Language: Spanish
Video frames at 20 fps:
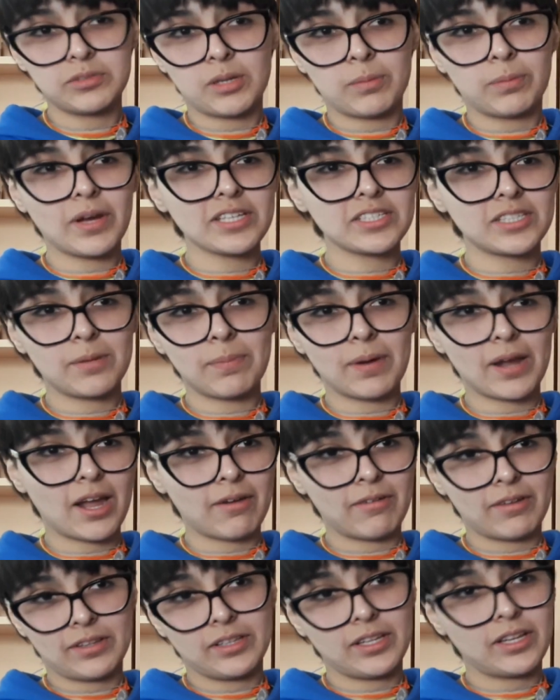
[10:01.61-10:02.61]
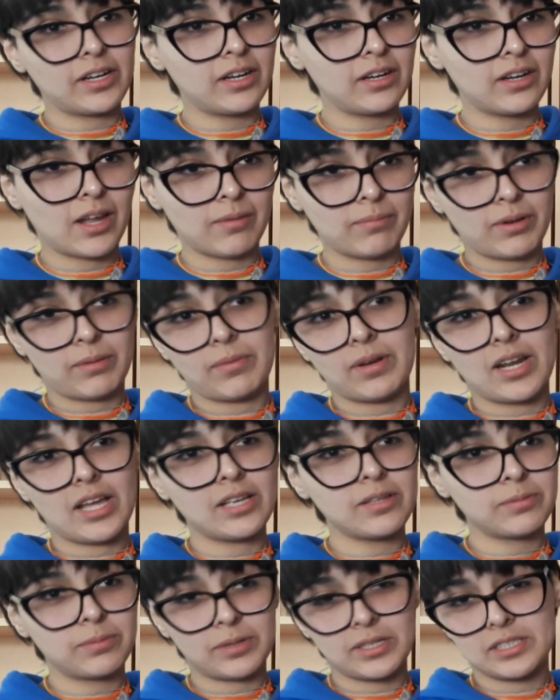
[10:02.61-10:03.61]
se puede hacer para vender, la
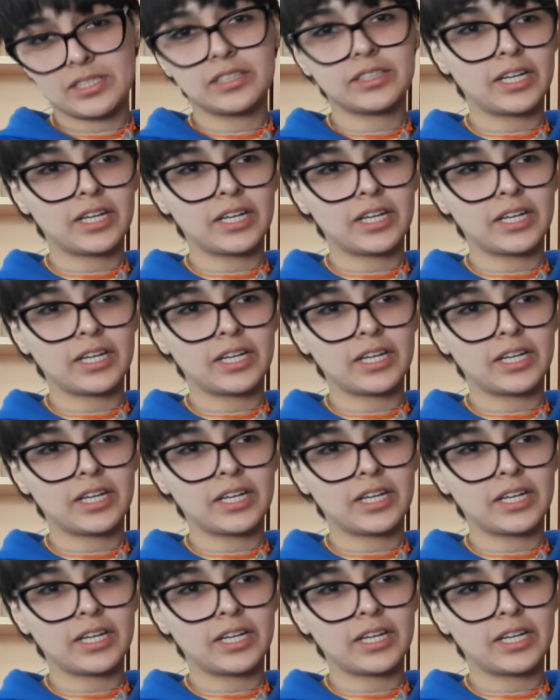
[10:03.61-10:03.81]
mermelada puede ser